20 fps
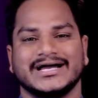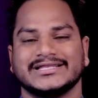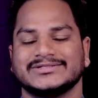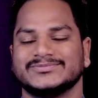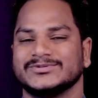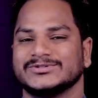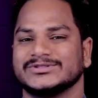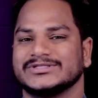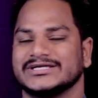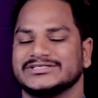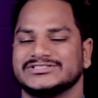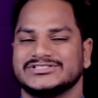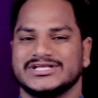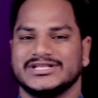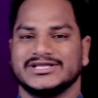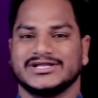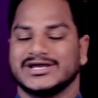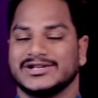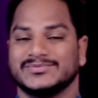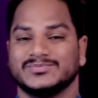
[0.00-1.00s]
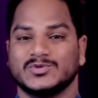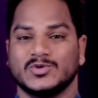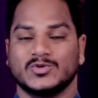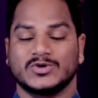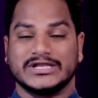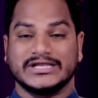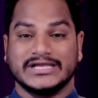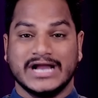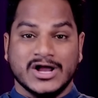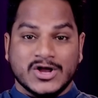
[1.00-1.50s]
अद्भुत आश्चर्य कर्म को
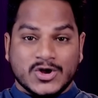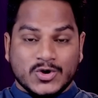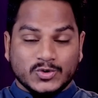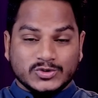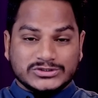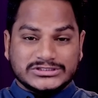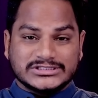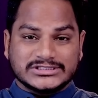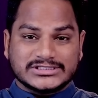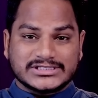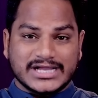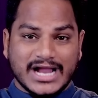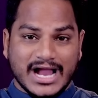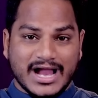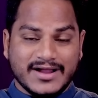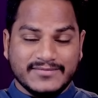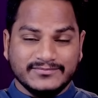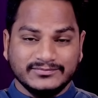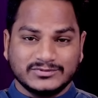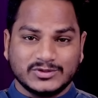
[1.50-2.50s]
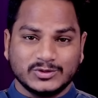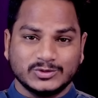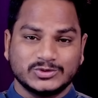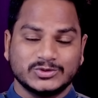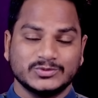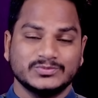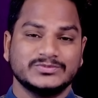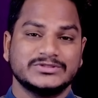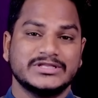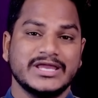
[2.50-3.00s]
करेगा उस काम को
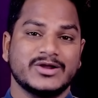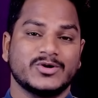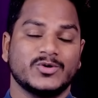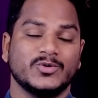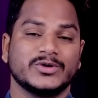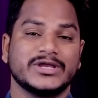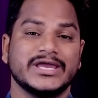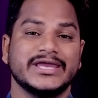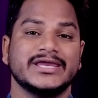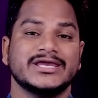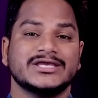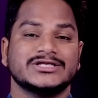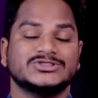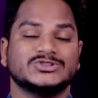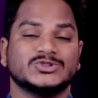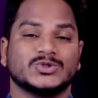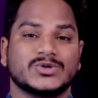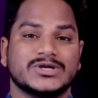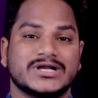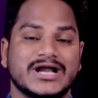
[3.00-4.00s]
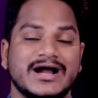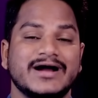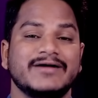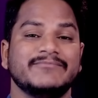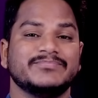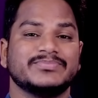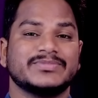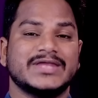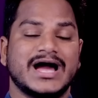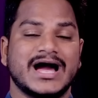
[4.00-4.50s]
तुम देखोगे जो
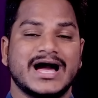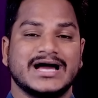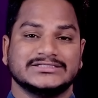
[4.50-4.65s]
काम